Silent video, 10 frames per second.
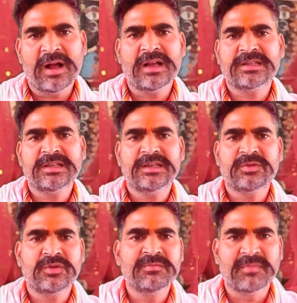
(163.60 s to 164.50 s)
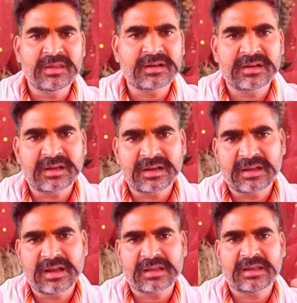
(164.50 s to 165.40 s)
वहाँ से यदि कोई मंत्र निकल
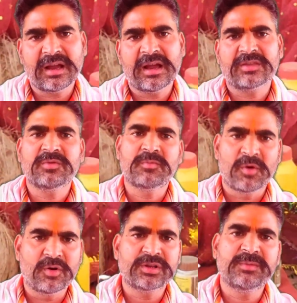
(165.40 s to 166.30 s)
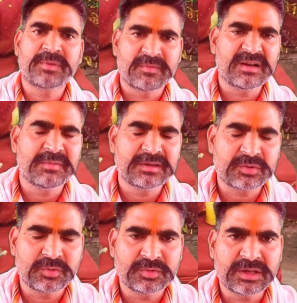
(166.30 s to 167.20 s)
के आता है तो बहुत ही प्रबल
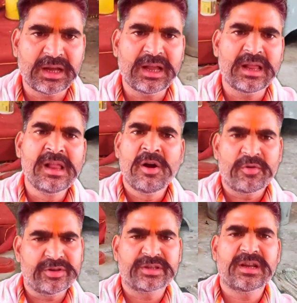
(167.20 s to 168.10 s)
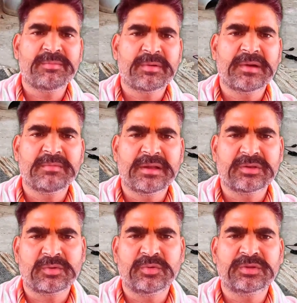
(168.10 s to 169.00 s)
मंत्र होता है और इतना प्रबल
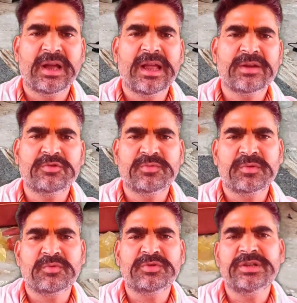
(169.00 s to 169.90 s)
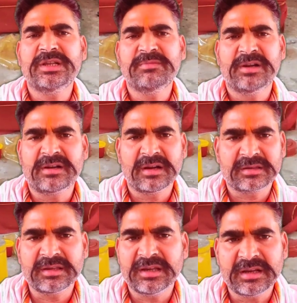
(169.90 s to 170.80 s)
मंत्र होता है कि उसमें कुछ ही मिनट
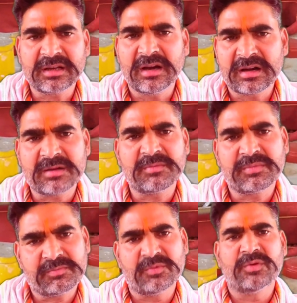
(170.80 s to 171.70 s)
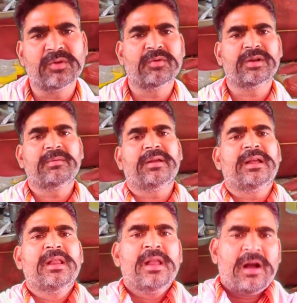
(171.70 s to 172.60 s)
लगते हैं कार्य पूर्ण होने में
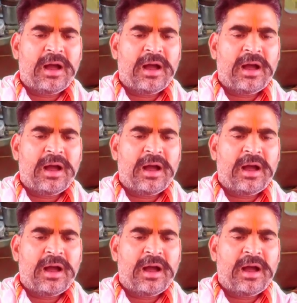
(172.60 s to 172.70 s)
